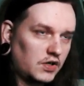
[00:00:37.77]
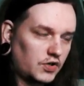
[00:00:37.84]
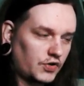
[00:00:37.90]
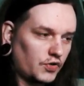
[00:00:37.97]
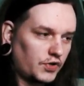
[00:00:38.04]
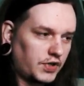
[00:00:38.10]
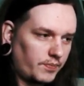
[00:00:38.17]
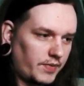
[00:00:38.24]

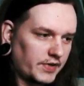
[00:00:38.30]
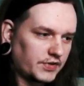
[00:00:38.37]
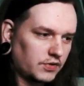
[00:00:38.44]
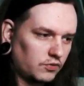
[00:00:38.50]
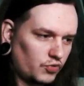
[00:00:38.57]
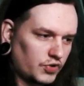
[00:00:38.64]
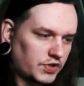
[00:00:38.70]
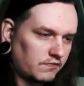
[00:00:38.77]
что-то
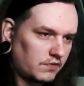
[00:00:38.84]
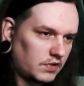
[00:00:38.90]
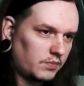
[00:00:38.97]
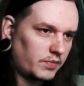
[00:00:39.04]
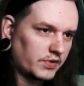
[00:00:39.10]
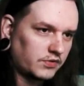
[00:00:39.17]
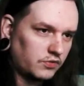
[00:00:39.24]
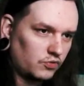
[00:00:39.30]

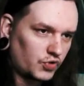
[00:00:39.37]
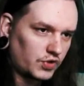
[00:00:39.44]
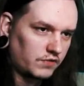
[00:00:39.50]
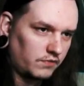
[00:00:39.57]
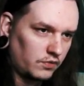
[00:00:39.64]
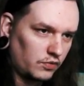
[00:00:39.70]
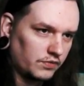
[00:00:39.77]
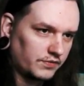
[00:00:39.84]
послушивал и
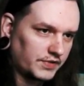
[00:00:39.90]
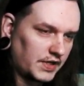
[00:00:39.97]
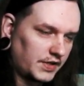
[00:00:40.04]
послушиваю,